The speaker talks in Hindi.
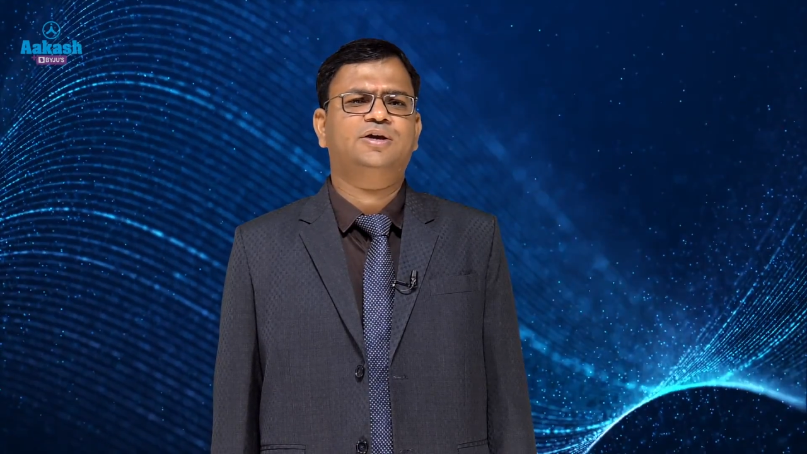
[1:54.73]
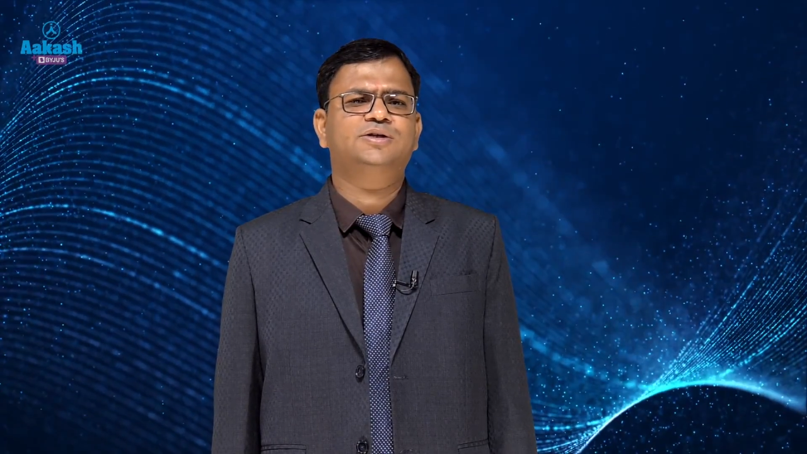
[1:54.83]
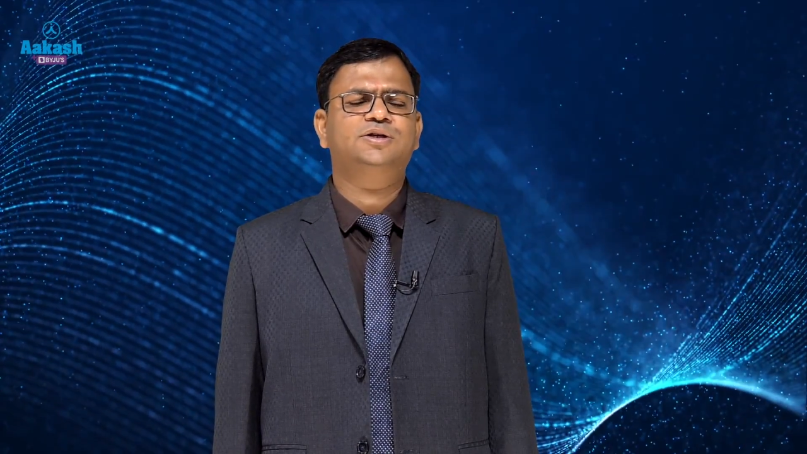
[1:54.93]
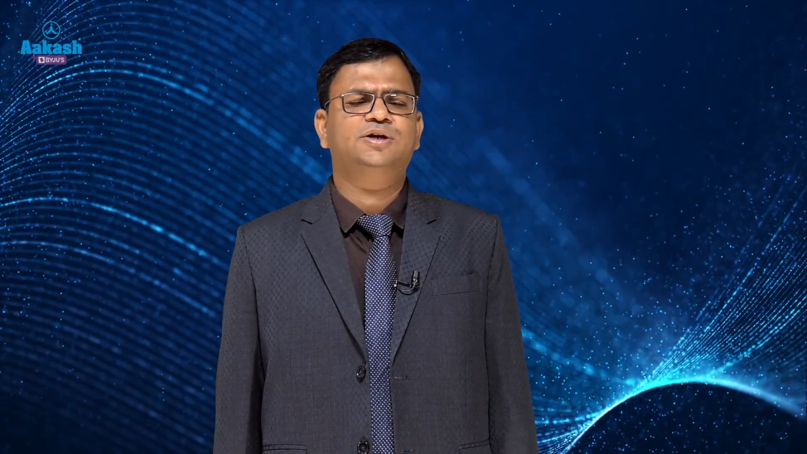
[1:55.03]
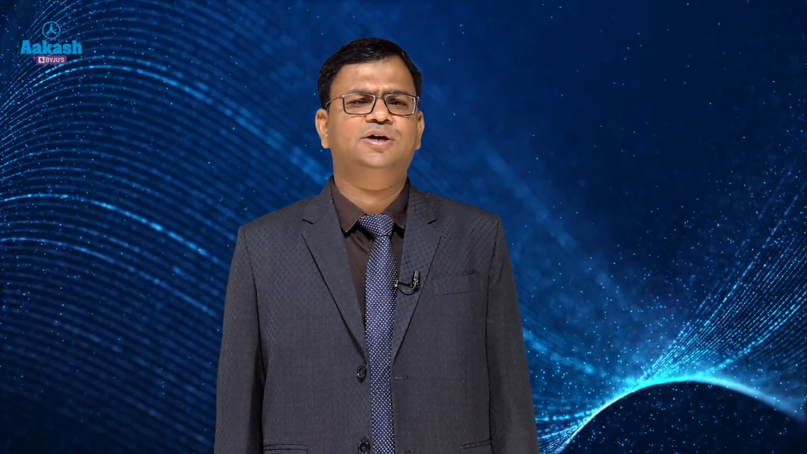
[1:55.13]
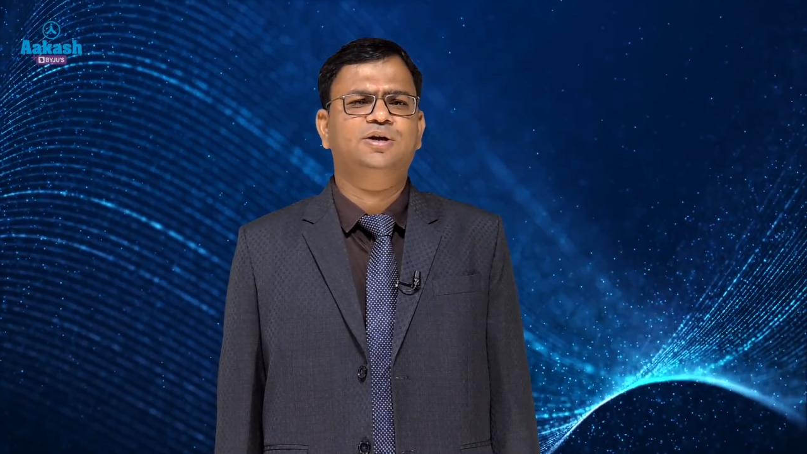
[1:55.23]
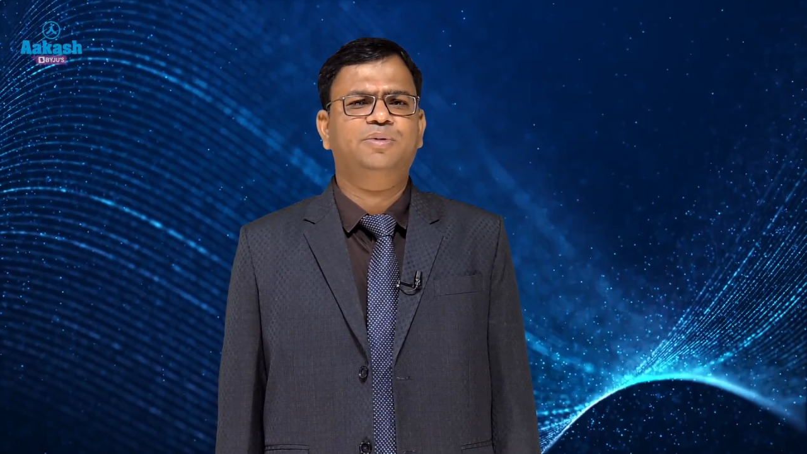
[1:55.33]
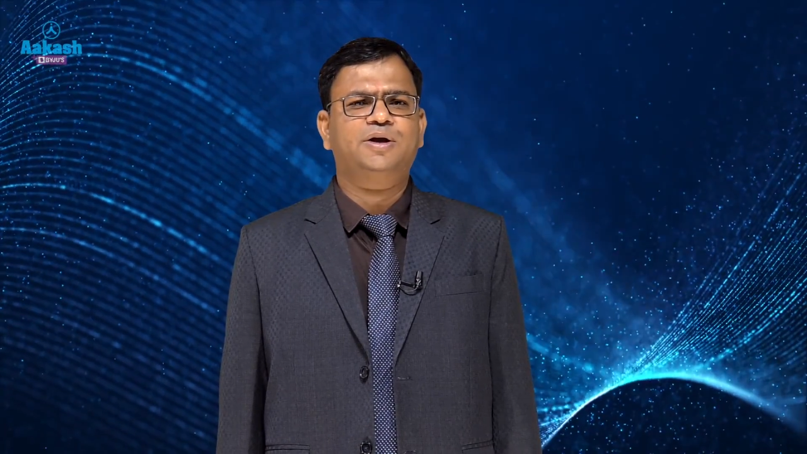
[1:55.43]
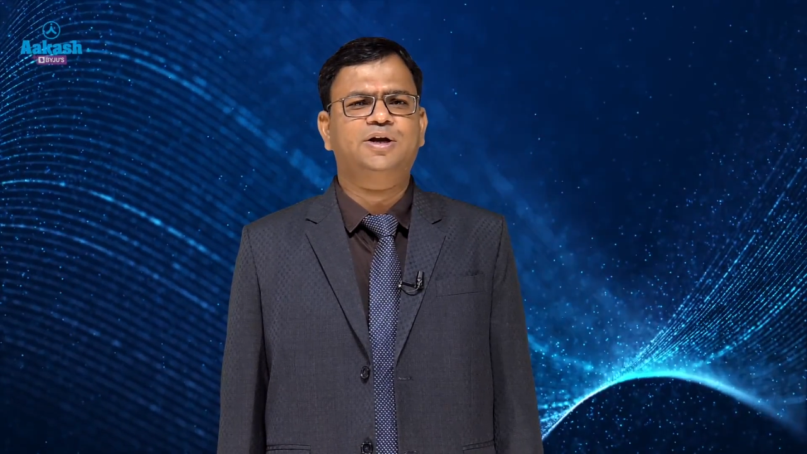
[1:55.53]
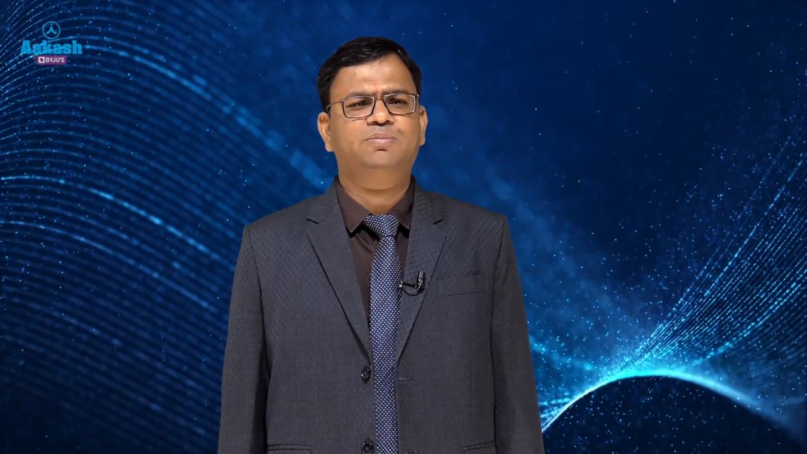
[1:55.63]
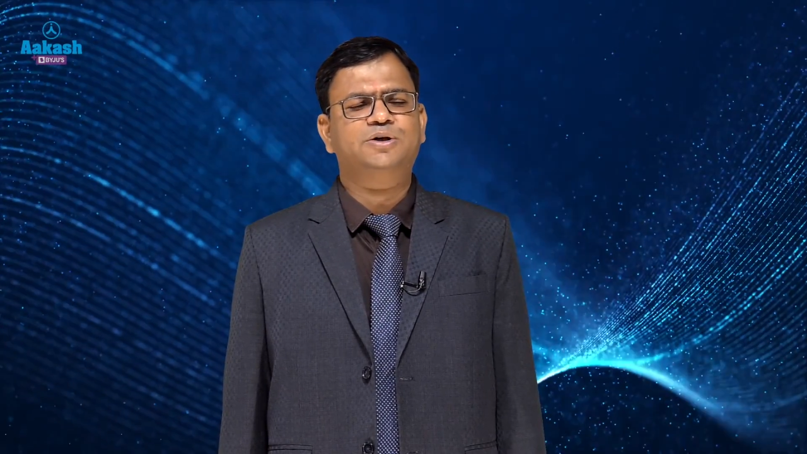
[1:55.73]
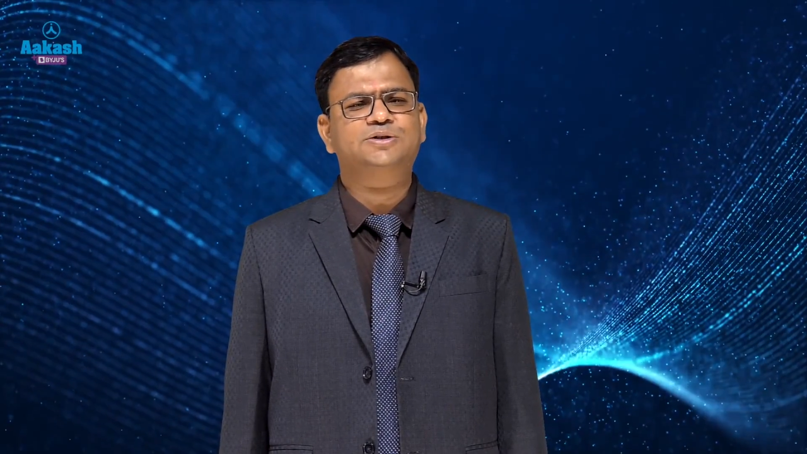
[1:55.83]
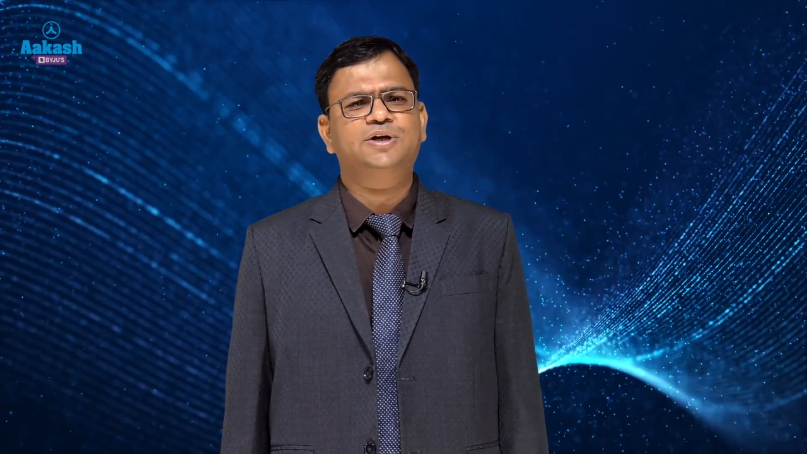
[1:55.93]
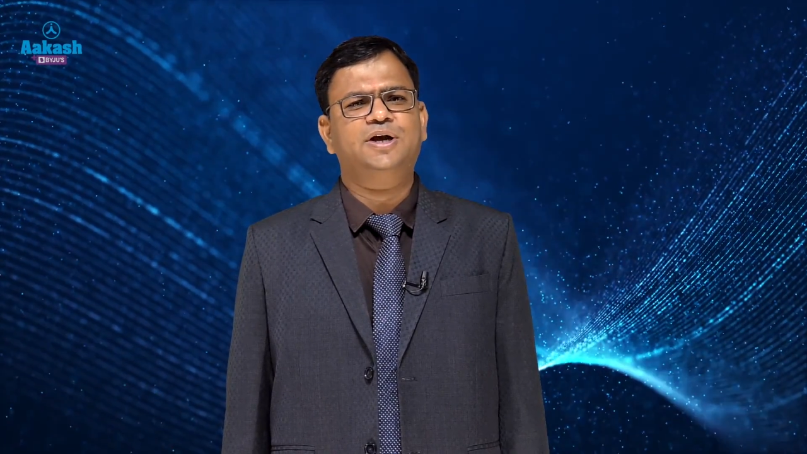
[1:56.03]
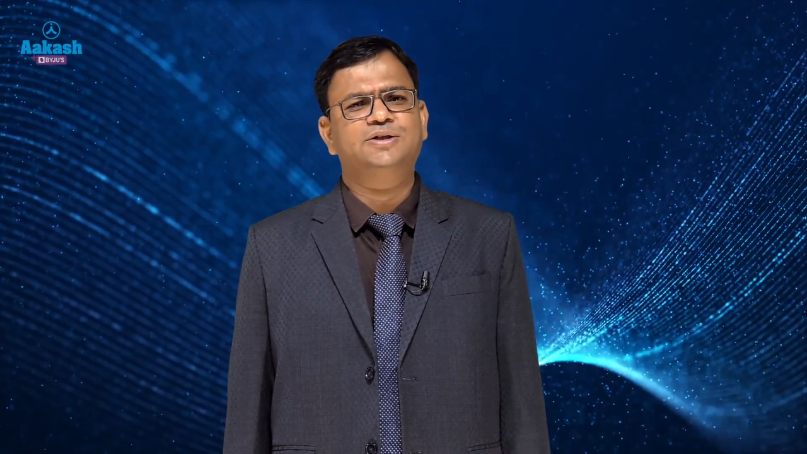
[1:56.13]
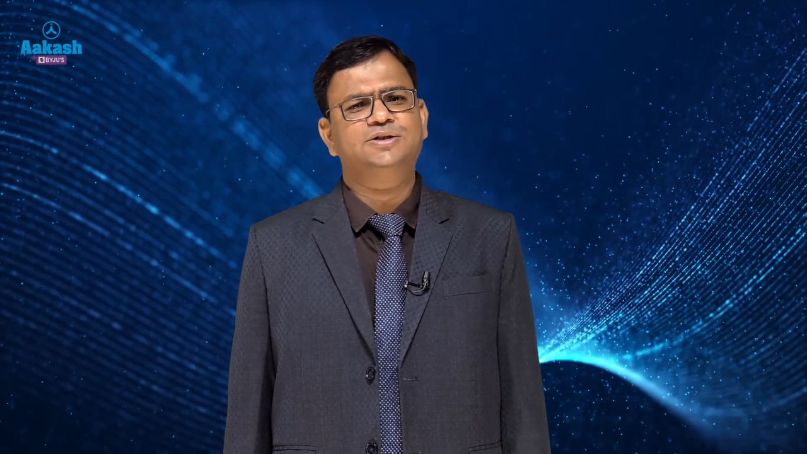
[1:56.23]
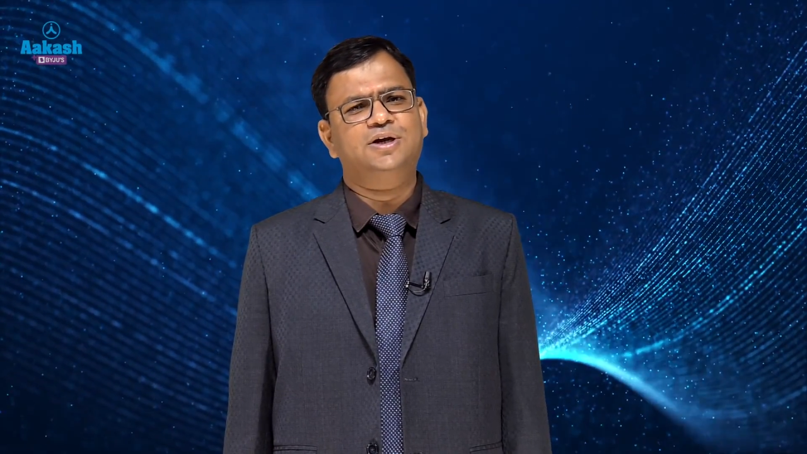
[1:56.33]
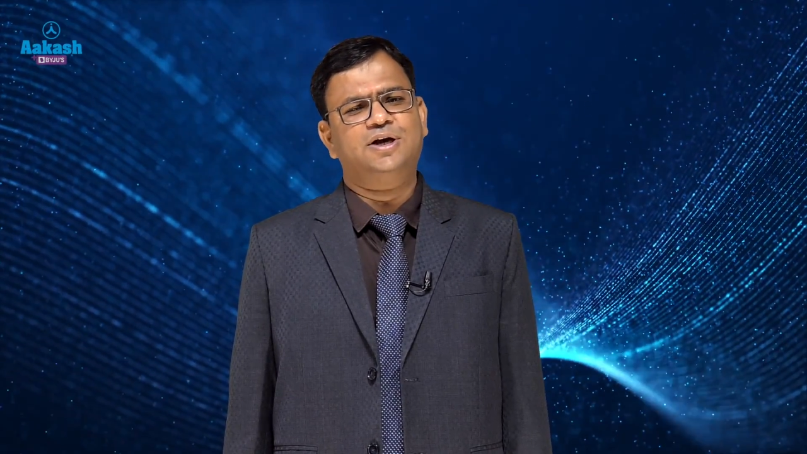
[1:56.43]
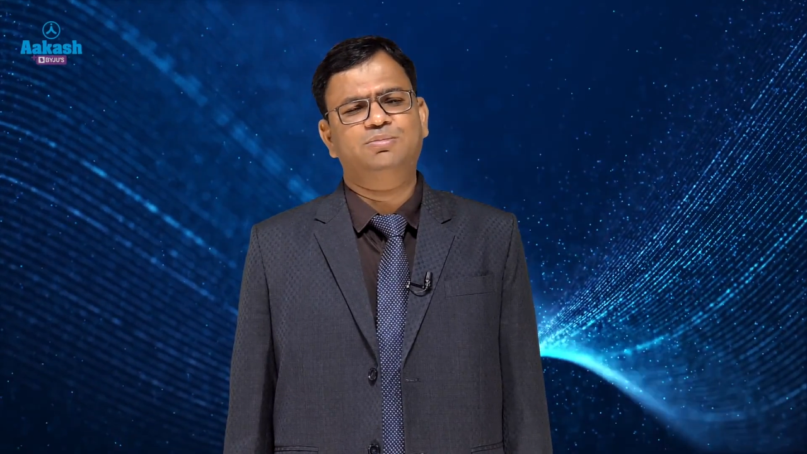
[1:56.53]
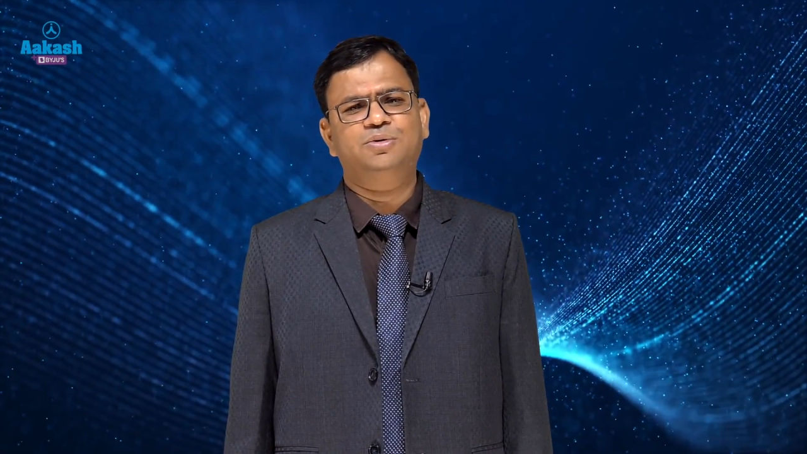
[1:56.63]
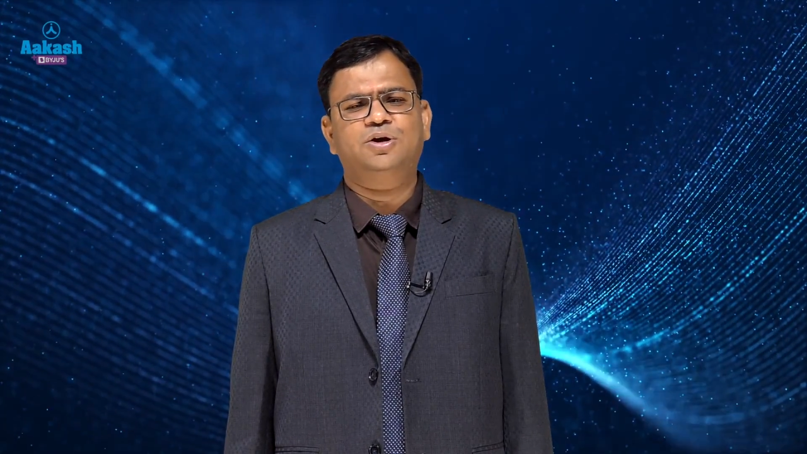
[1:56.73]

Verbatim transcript: किसी इन्फेक्टेड पर्सन या अनजान आदमी